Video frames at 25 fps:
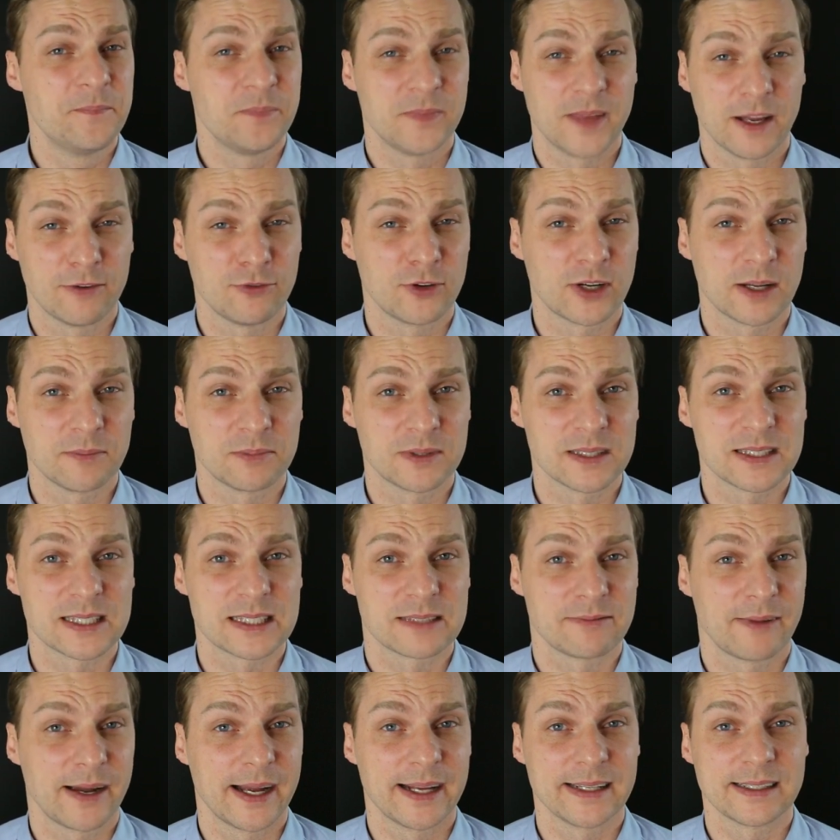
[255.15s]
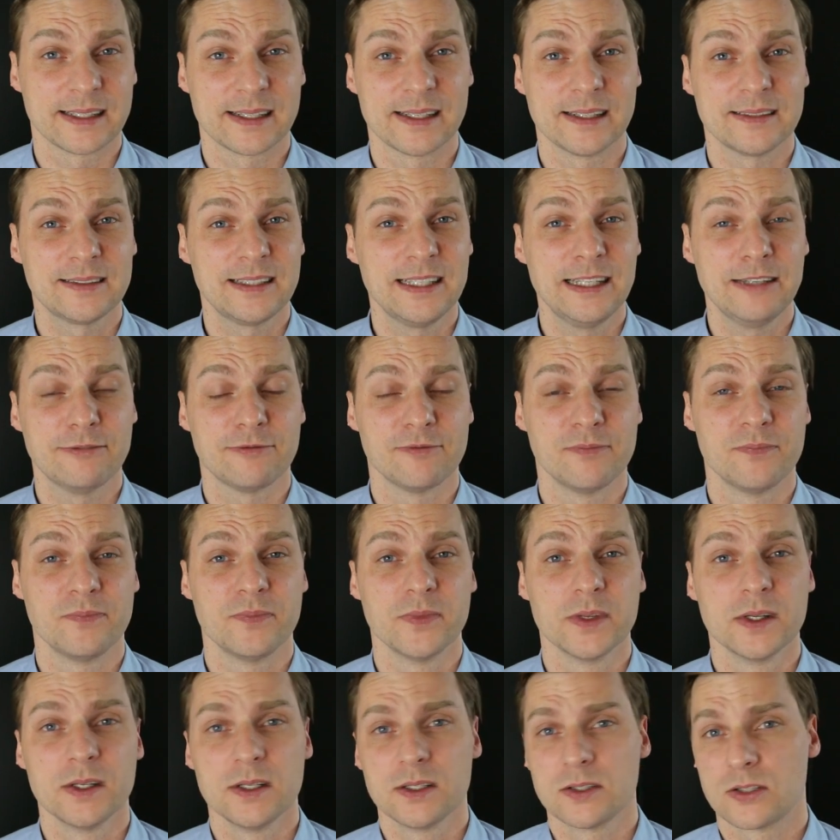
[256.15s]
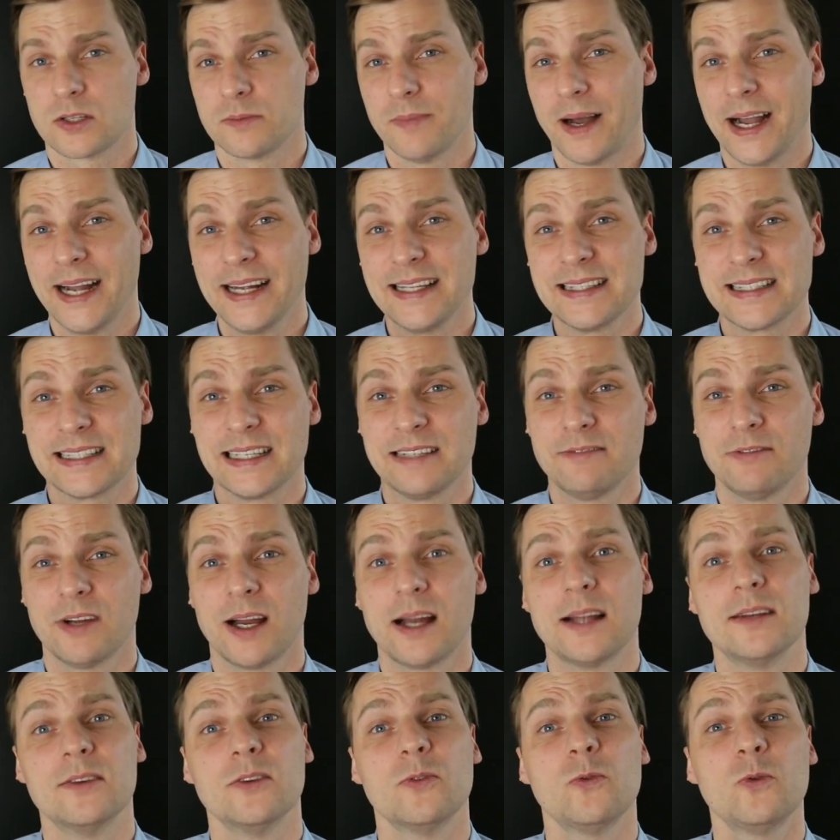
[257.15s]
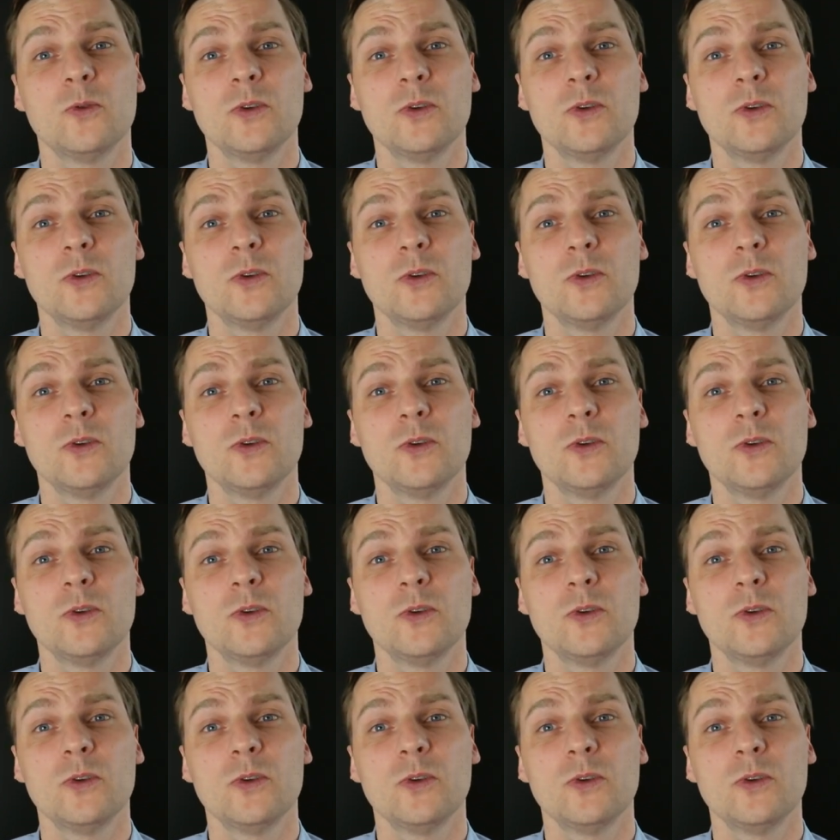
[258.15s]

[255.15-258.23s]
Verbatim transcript: Dafür gibt es zwei Alternativen. Zum einen sehen wir einen